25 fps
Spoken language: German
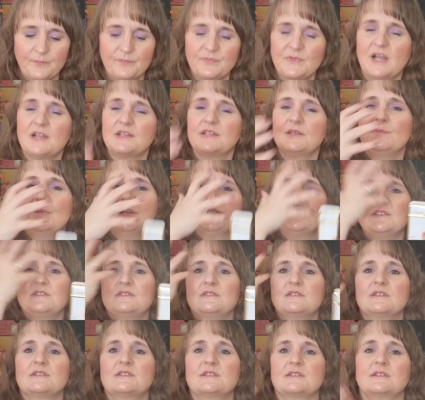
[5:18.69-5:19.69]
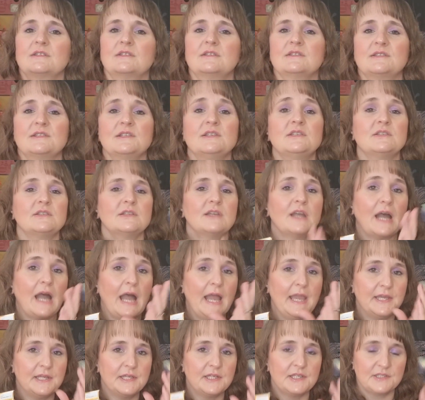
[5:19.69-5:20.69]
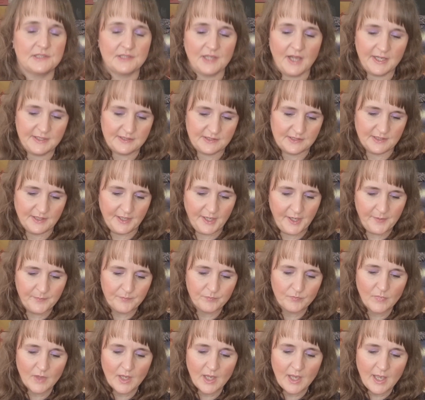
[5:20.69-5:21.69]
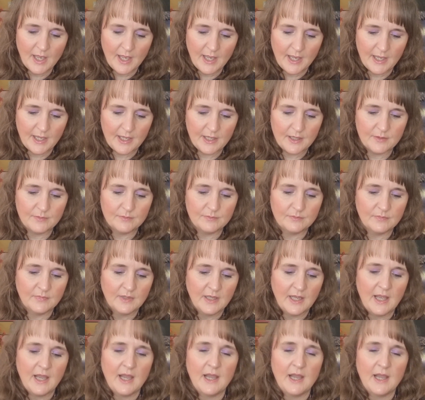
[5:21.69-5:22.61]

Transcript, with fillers: nachdem man sich das Gesicht gereinigt hat, ne? Ähm,